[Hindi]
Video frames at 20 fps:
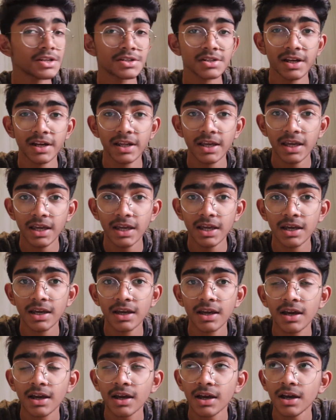रेस्ट करेंगे
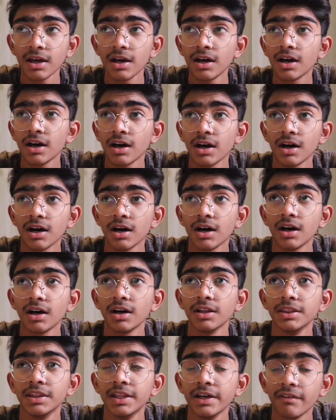
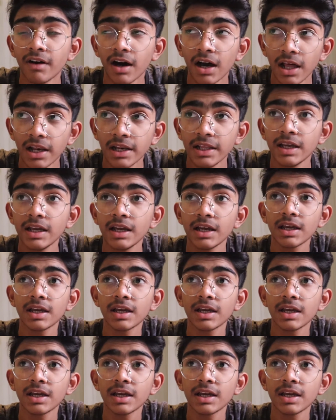दिवाली